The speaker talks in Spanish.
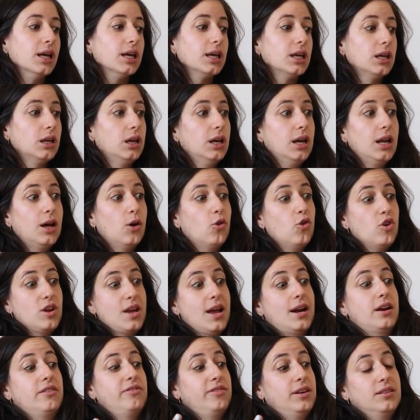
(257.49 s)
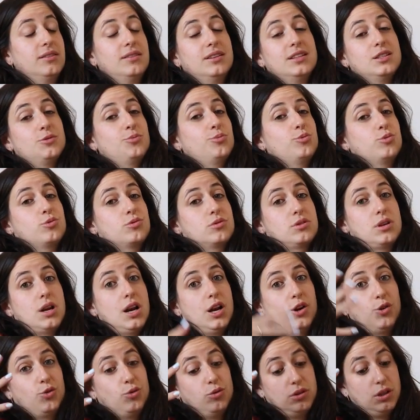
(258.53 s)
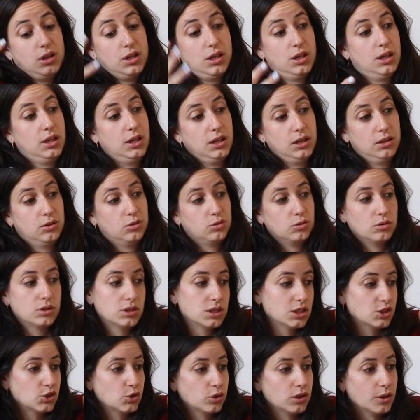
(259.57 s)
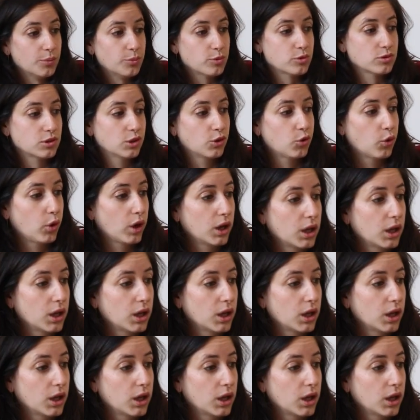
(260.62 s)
Y le hago ya referentes pues, a lo largo de toda esa historia, pues tengo